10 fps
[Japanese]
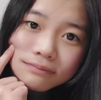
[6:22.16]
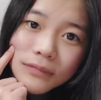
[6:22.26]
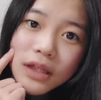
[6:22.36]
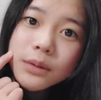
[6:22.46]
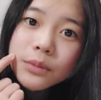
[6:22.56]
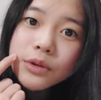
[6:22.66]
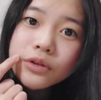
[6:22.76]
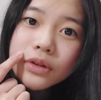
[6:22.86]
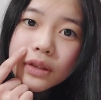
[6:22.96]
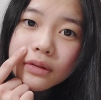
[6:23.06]
あ、でも言う
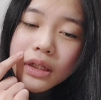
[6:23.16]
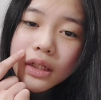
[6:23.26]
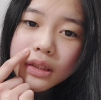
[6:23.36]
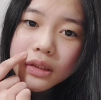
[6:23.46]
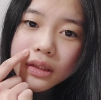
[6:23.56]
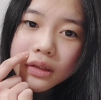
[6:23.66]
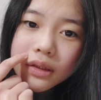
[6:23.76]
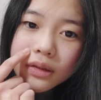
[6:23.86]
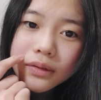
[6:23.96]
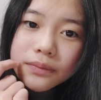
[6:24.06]
てわかんない
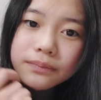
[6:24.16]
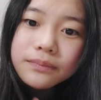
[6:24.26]
かな。